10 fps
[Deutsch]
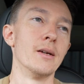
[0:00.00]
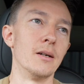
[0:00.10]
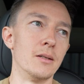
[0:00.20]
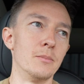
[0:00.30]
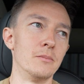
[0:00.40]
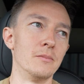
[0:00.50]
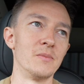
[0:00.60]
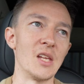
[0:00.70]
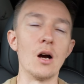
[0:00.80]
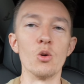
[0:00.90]

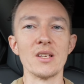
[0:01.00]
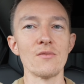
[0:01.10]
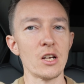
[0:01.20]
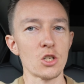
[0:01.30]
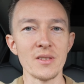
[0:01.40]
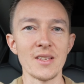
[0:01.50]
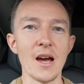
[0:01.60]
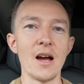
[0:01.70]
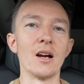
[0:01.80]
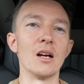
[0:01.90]
Ähm, ja, und das war schon
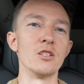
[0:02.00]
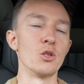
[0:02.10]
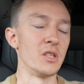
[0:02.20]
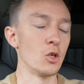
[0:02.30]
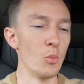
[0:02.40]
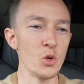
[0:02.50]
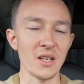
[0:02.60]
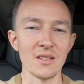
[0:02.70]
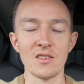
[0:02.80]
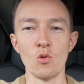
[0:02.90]
sehr ärgerlich und die
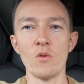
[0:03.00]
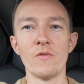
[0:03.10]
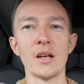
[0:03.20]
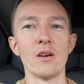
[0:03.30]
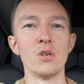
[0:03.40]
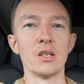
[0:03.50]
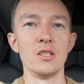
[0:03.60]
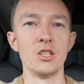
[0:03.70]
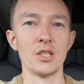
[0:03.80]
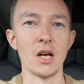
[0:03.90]
Kommunikation war da
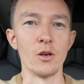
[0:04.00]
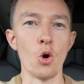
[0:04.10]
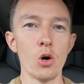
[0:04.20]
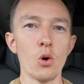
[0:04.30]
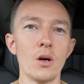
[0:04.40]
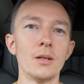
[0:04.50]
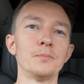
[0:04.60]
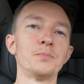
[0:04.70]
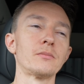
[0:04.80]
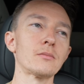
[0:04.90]
wirklich ein Horror.
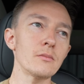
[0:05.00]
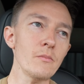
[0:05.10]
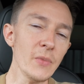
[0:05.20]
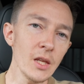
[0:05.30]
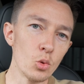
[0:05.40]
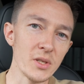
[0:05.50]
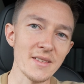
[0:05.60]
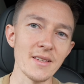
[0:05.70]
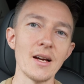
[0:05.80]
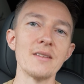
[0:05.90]
Und
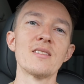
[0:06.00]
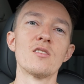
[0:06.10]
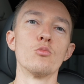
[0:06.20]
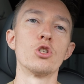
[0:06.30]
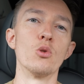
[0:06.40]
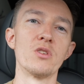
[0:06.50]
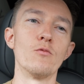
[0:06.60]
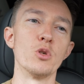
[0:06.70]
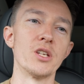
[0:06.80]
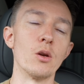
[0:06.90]
jetzt ganz zum
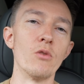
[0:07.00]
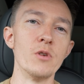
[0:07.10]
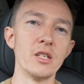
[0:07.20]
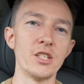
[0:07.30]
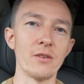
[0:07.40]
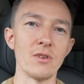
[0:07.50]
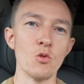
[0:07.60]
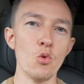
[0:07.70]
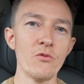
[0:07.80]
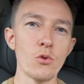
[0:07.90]
Schluss, wo ich dann auch wirklich
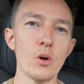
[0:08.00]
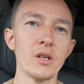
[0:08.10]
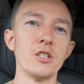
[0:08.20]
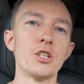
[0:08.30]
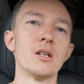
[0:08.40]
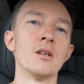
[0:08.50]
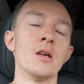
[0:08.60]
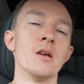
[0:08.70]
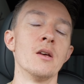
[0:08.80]
etwas unfreundlicher